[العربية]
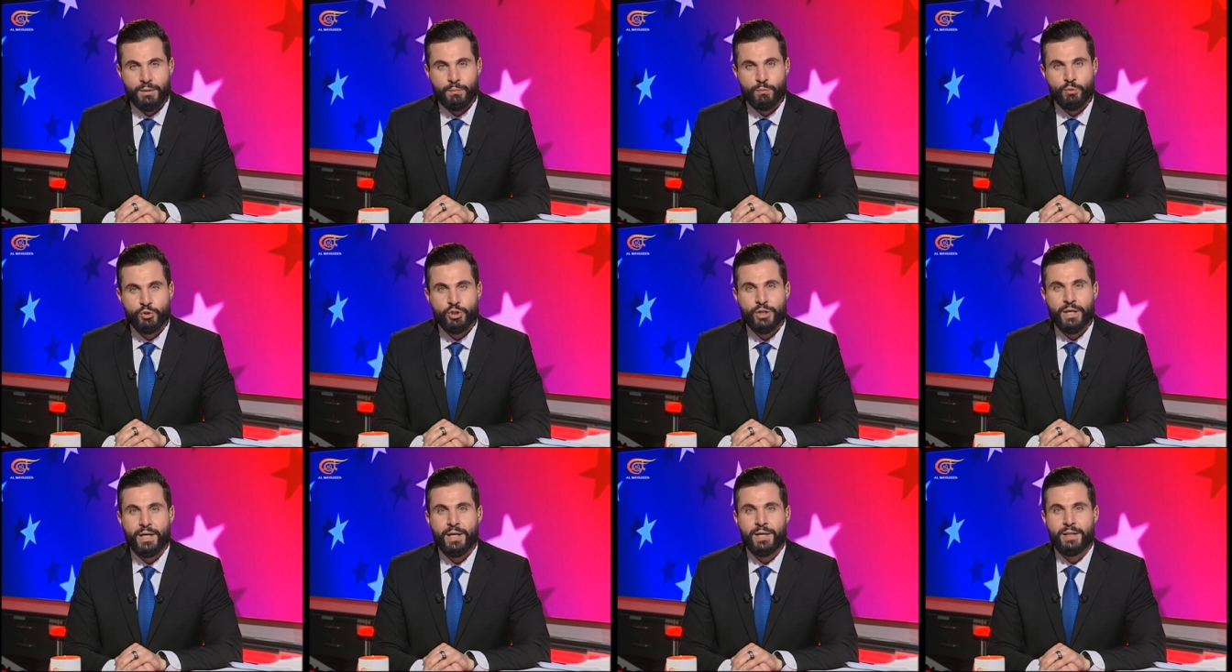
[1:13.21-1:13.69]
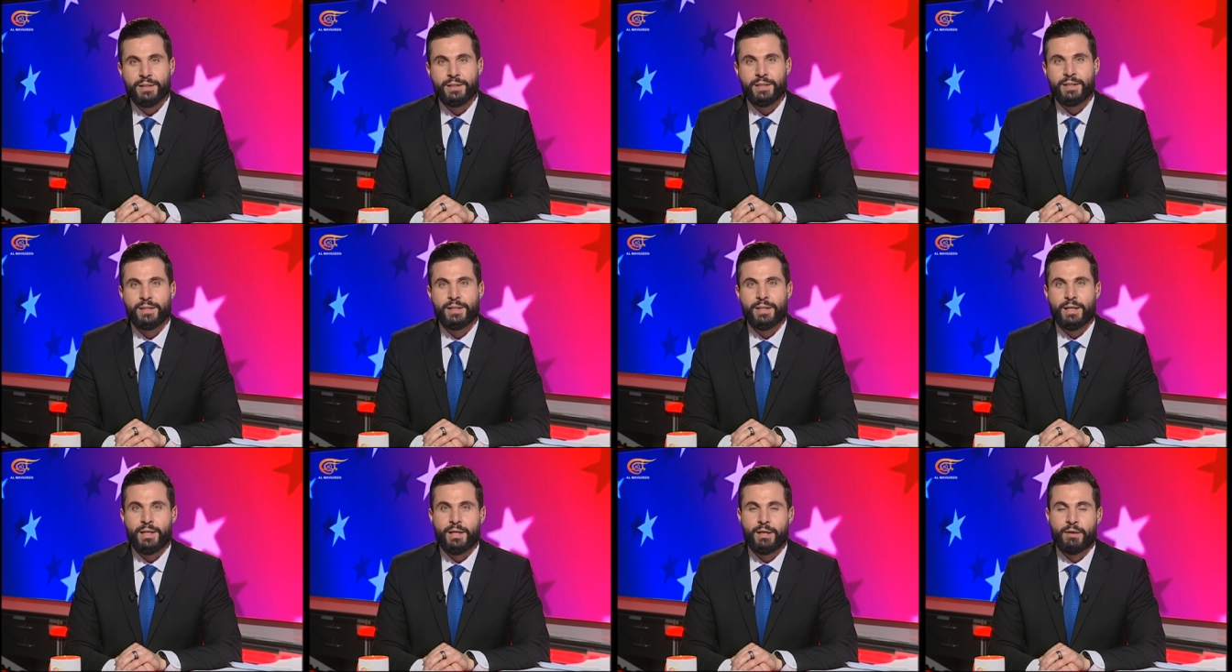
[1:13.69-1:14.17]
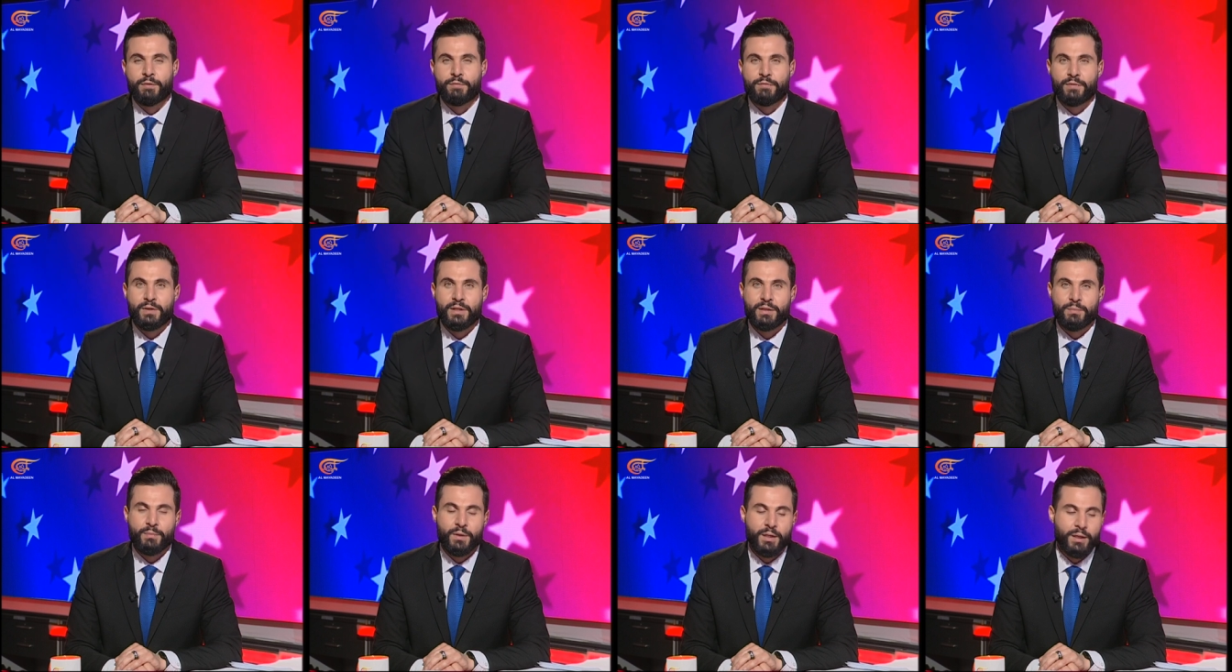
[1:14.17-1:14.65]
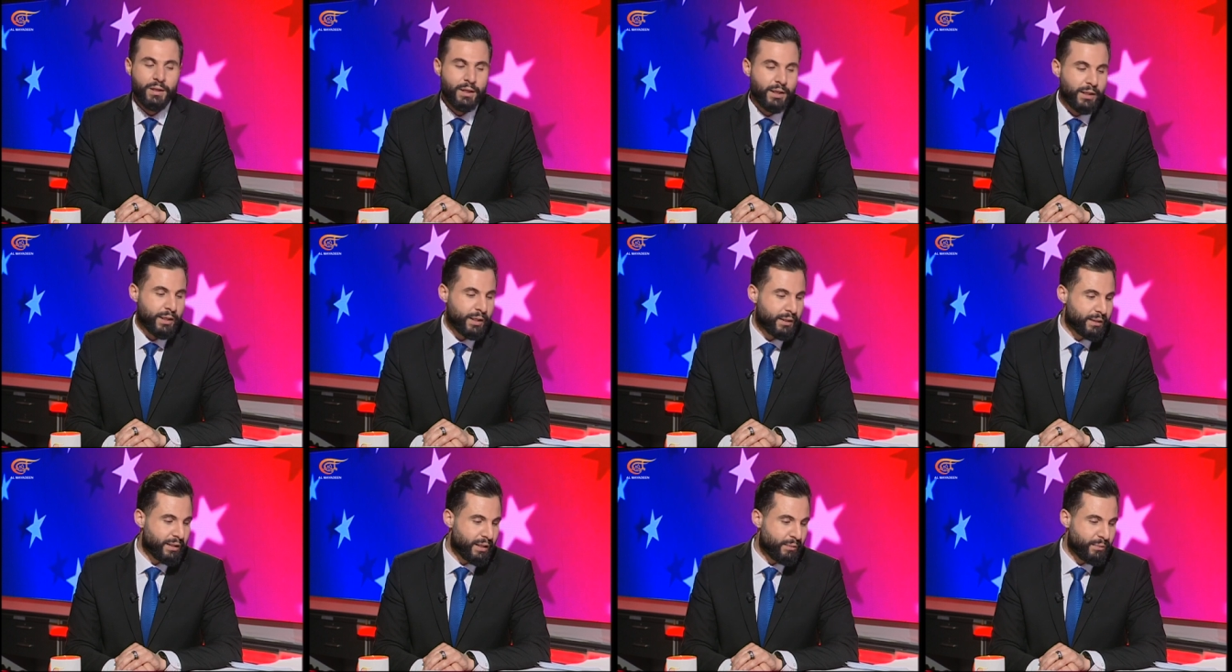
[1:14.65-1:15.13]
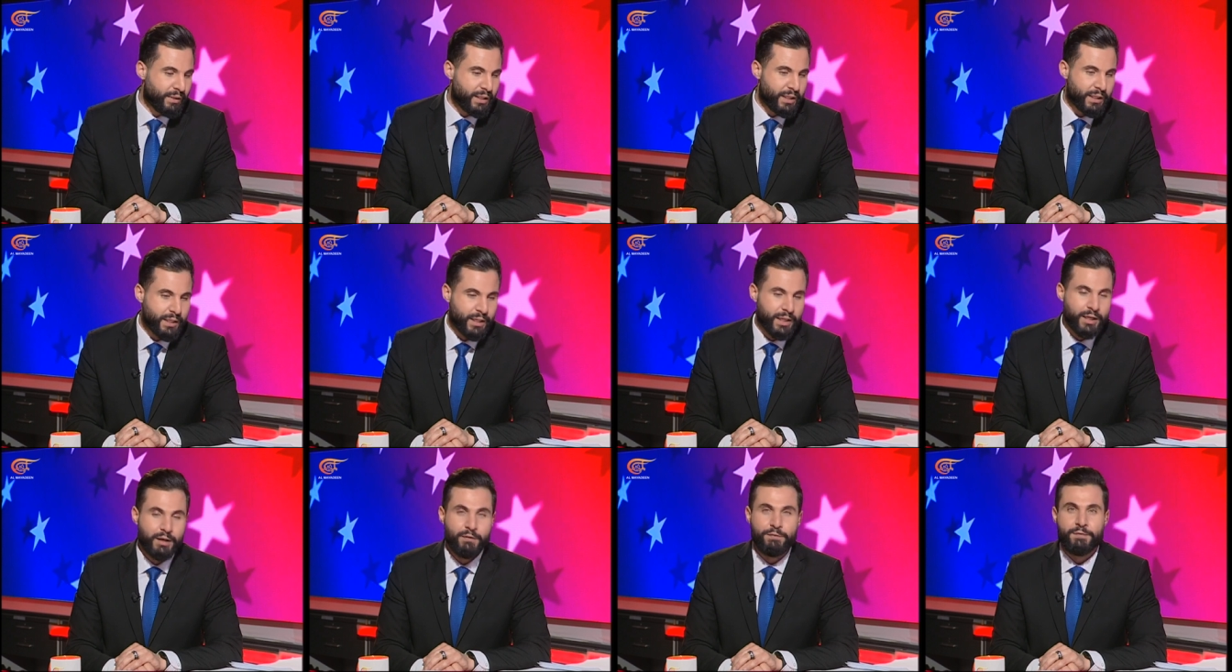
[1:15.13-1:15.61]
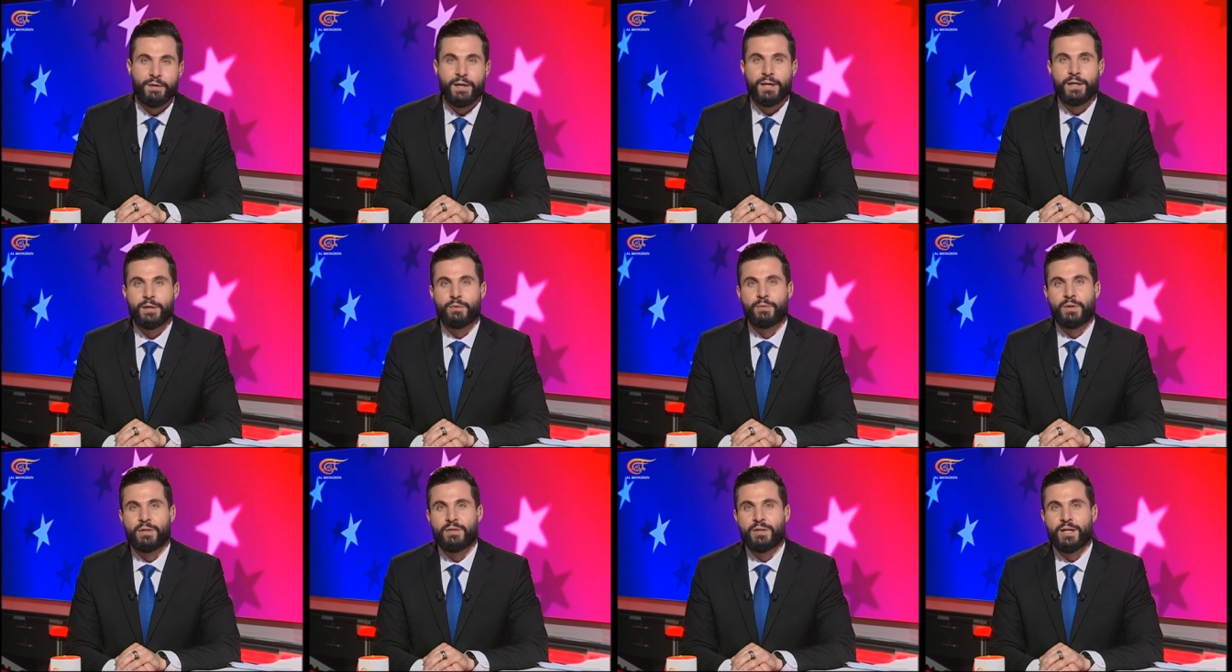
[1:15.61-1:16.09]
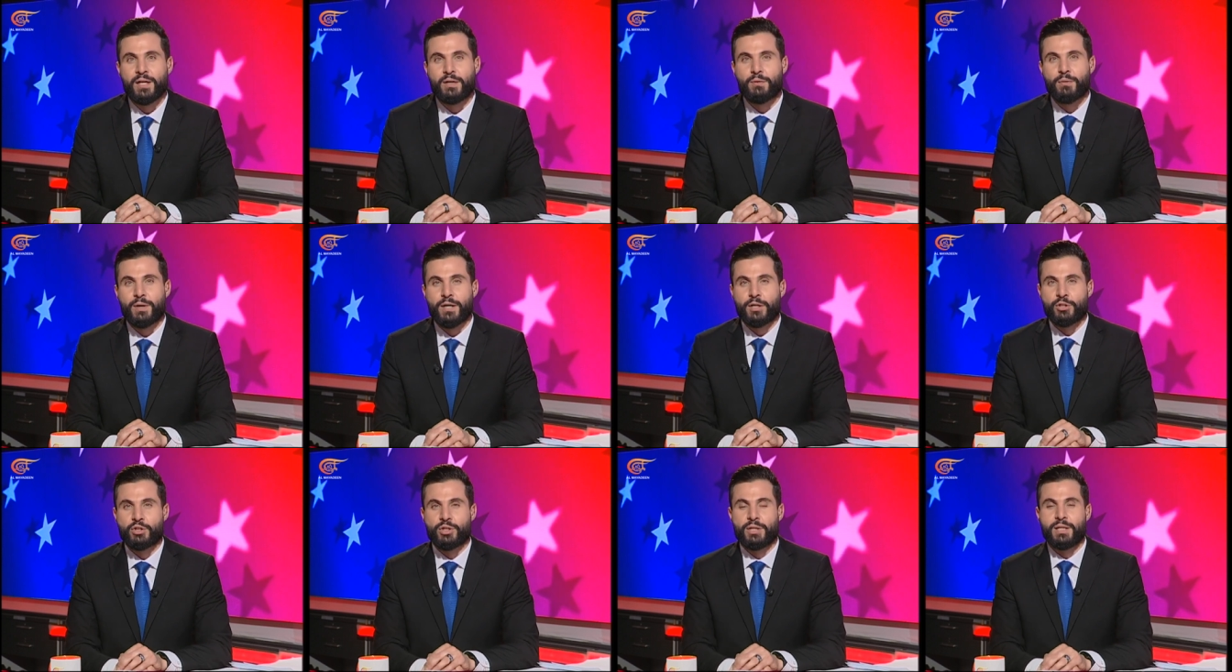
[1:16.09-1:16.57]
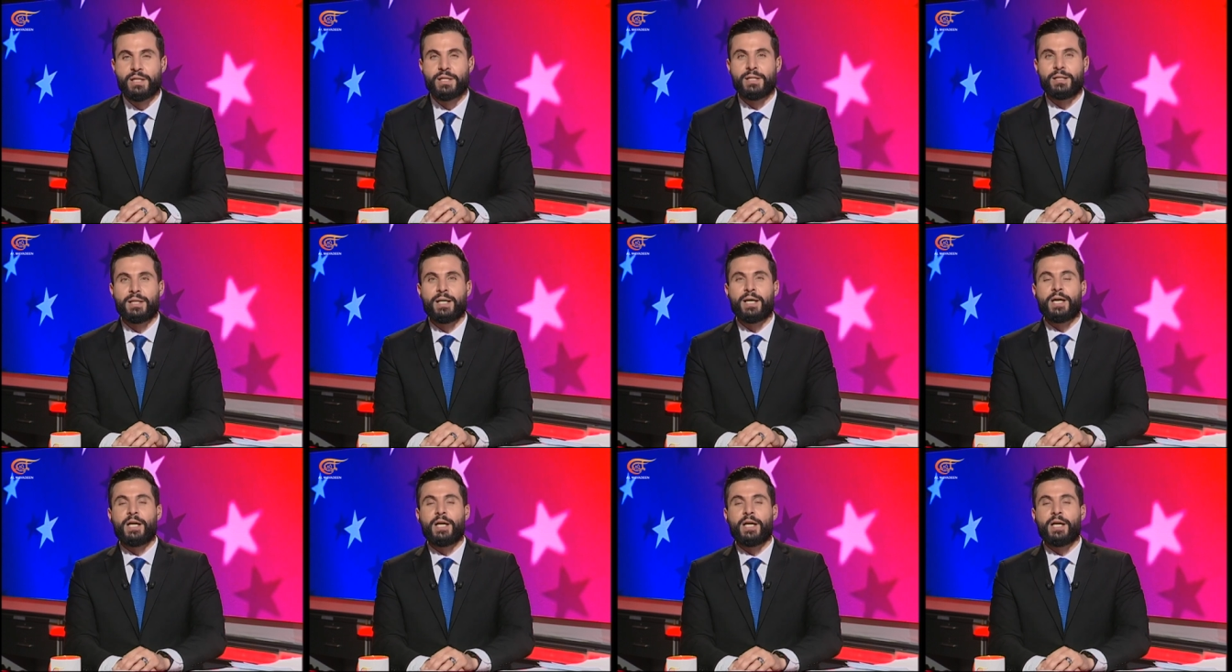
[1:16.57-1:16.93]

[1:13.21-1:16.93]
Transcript: مشاهدينا في مخاض أمريكا 2022